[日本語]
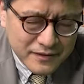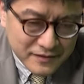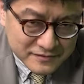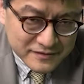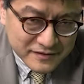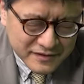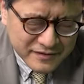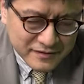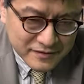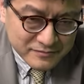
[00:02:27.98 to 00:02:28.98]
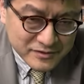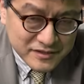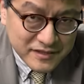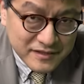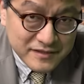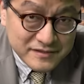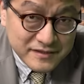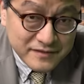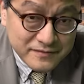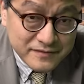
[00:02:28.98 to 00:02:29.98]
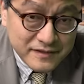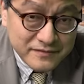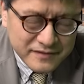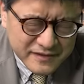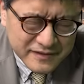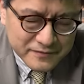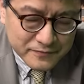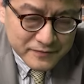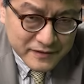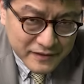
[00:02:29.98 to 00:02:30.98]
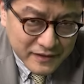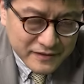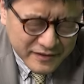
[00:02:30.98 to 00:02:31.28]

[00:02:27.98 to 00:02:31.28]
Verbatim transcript: 完全にあの無視できない勢力なのでネットで